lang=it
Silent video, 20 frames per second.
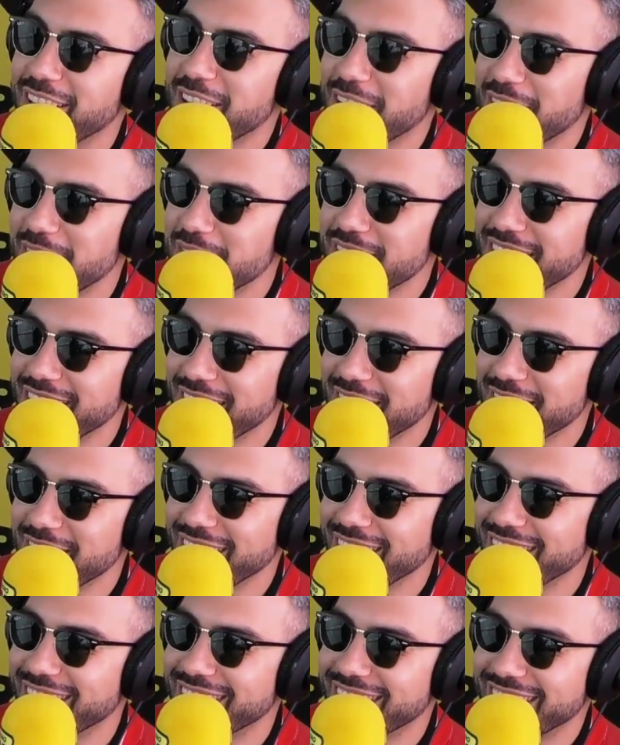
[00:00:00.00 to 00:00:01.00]
No, Qui è voleva
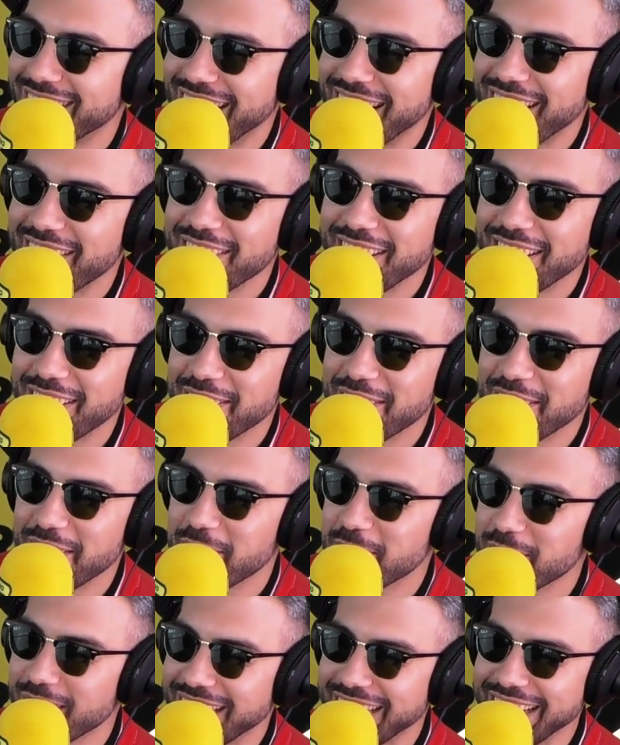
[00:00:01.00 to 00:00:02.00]
arrivare. È vero, è
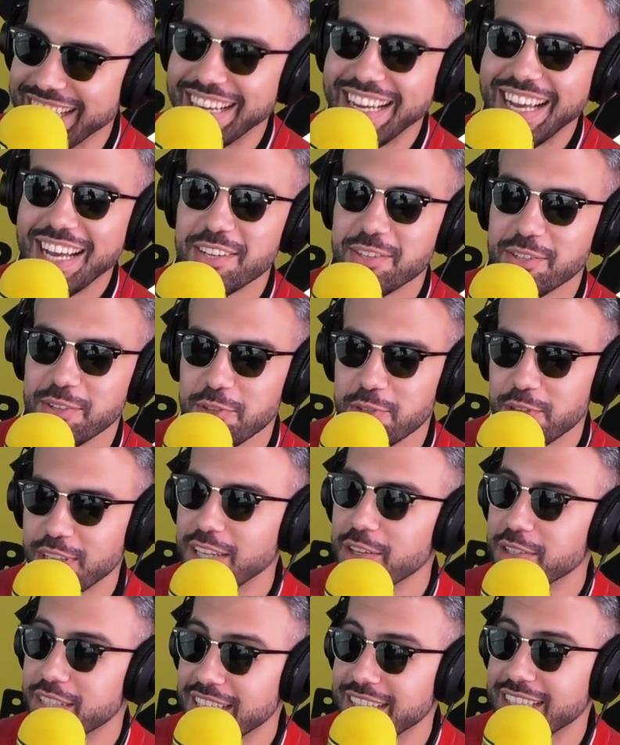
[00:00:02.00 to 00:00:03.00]
vero, perché sono
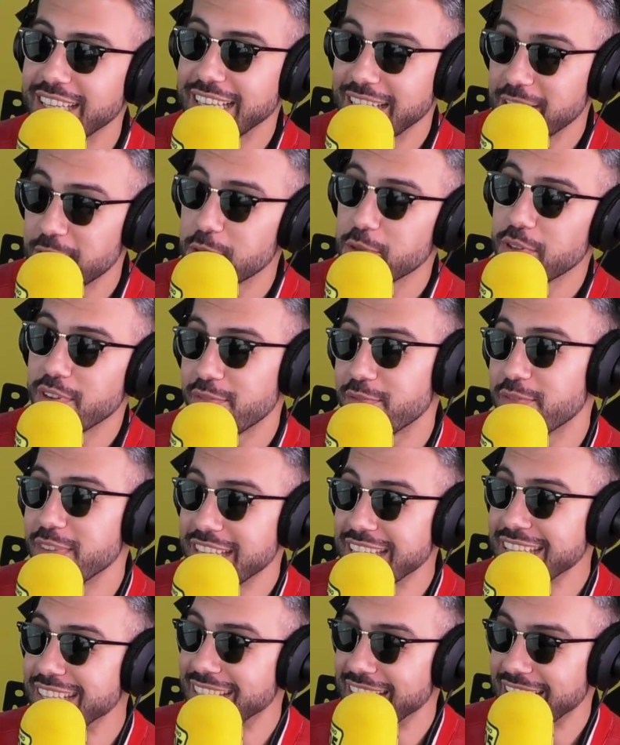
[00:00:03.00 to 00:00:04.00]
circa 80 canzoni
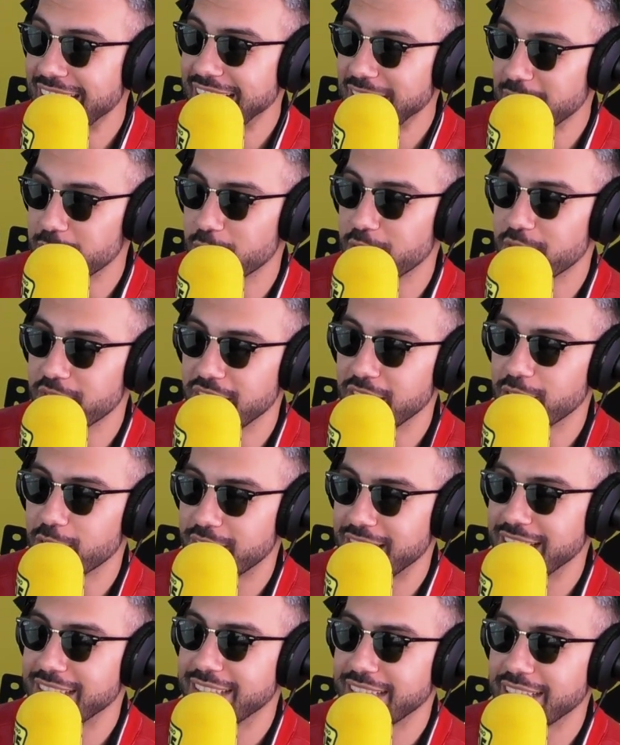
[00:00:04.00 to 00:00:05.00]
finite, neanche provini.
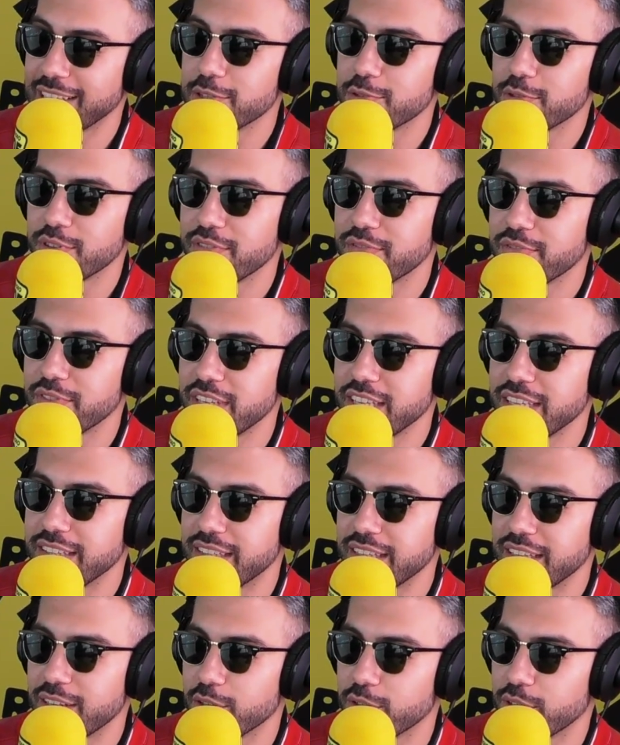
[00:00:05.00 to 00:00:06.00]
80 canzoni
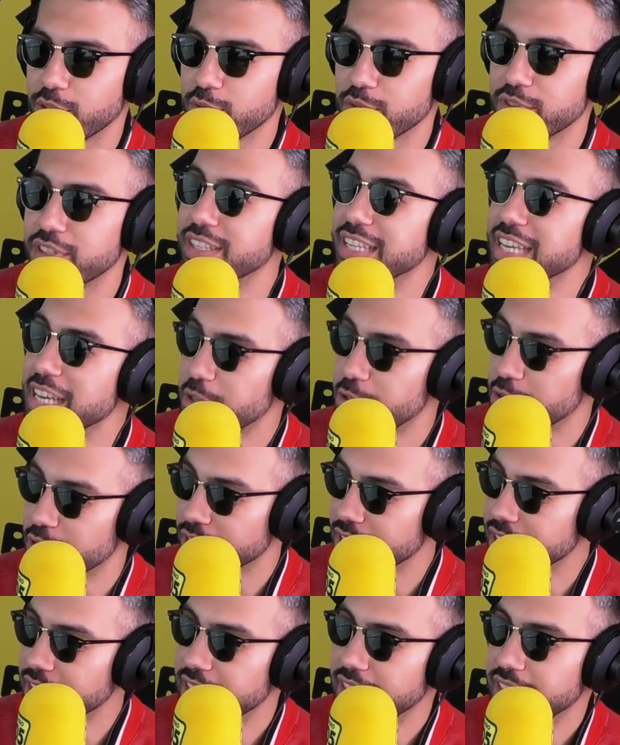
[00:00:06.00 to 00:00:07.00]
finite, ne ho tenuti 10.
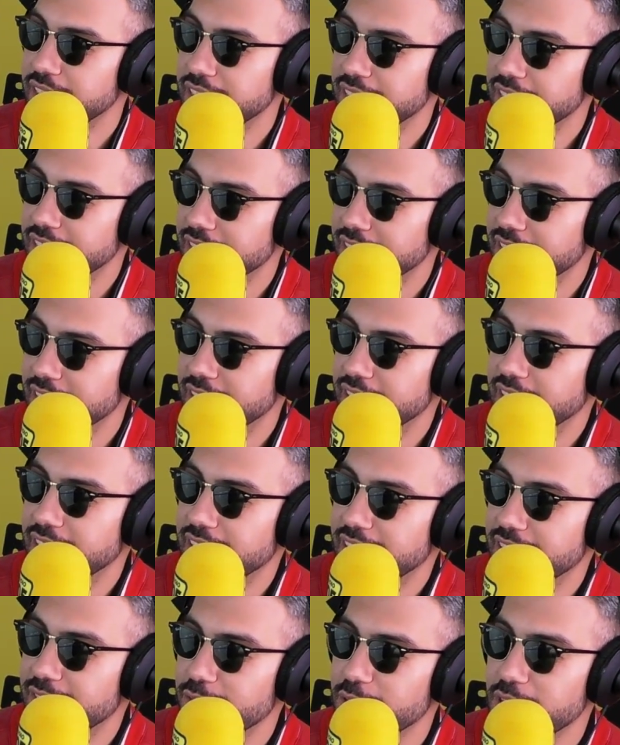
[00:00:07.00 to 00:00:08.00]
Lo sai che non sei a
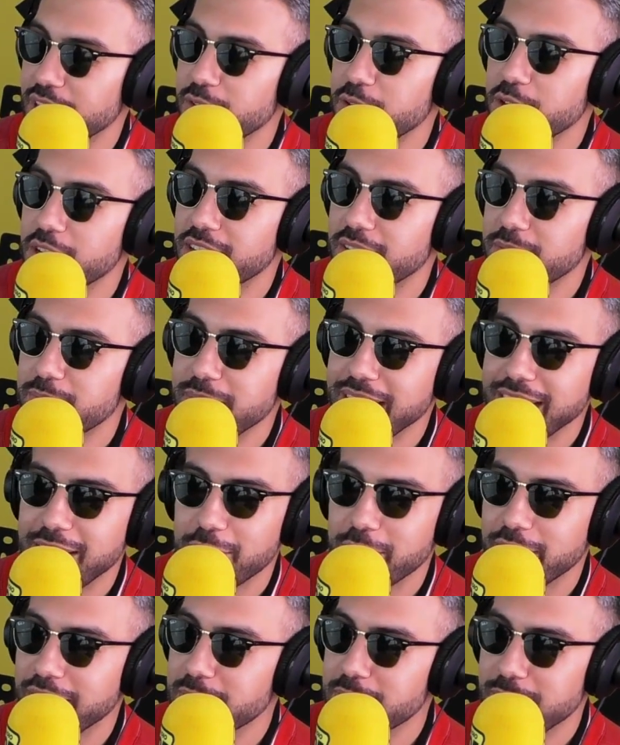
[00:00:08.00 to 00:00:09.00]
posto. Volevo sì. il
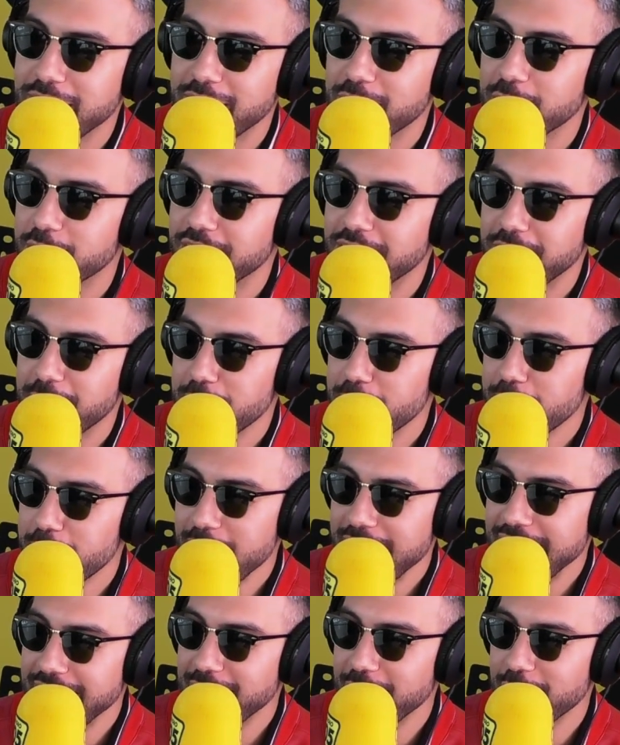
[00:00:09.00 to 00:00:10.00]
meglio del meglio del no,
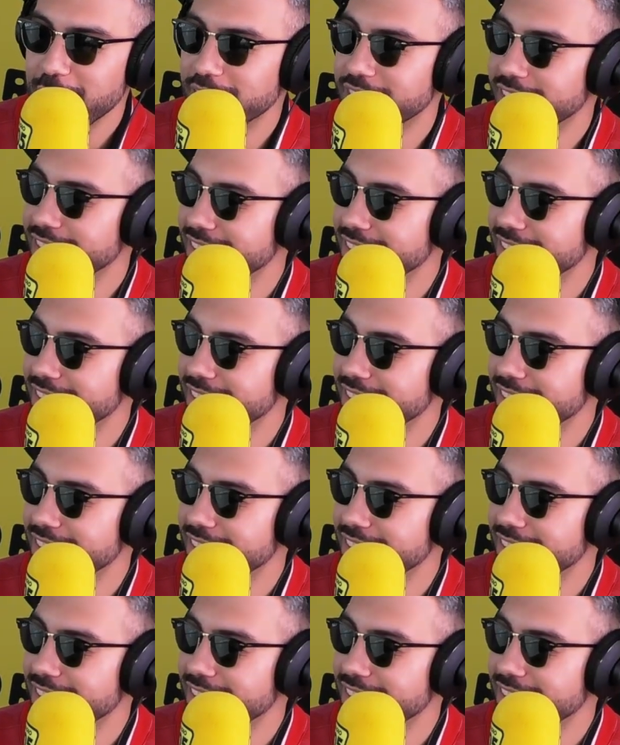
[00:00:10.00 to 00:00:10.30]
okay. meglio.